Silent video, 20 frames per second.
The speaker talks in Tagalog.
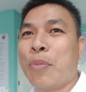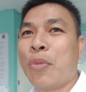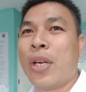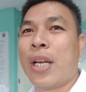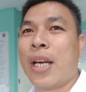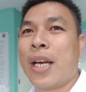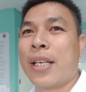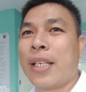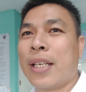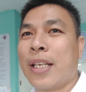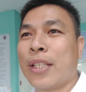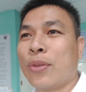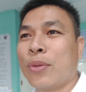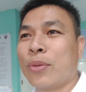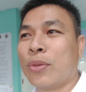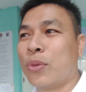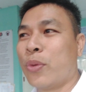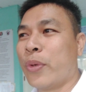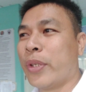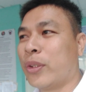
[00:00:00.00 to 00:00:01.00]
bulahan ang
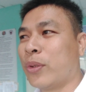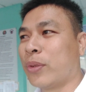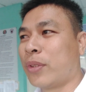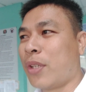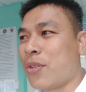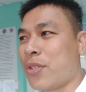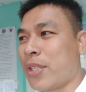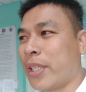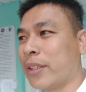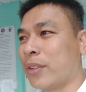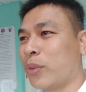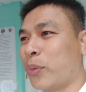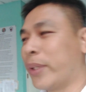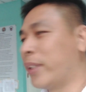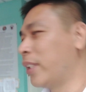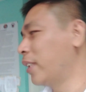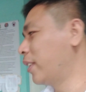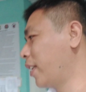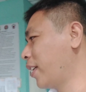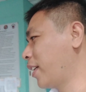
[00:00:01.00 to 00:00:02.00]
atong tuig
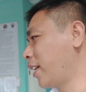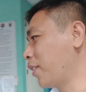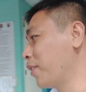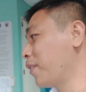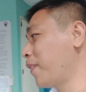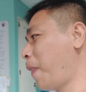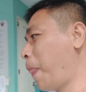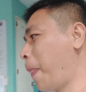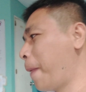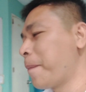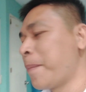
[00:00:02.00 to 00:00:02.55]
2023 karon.